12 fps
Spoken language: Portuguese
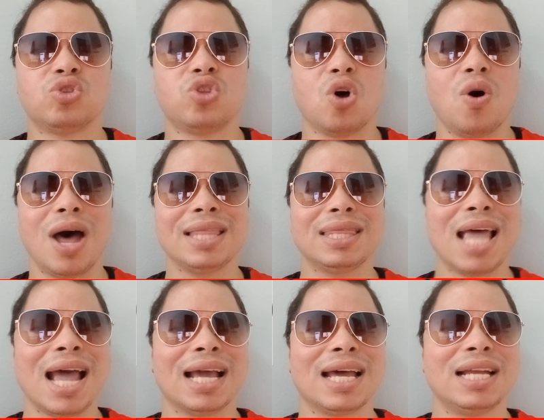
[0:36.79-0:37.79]
do
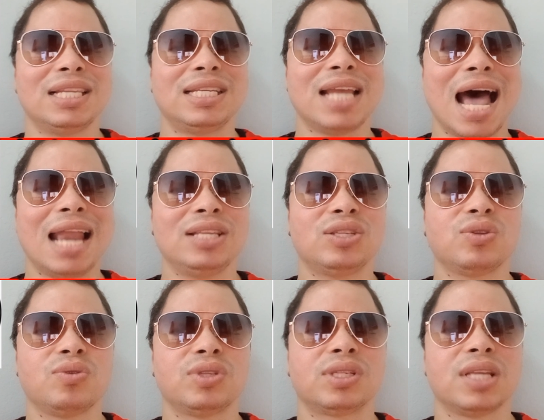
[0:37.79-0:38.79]
atacante
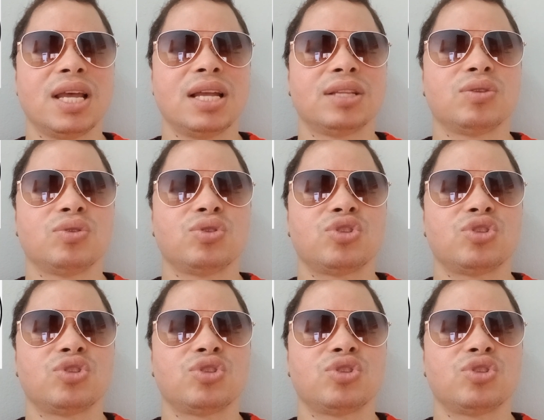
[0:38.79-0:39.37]
Alisson Santos,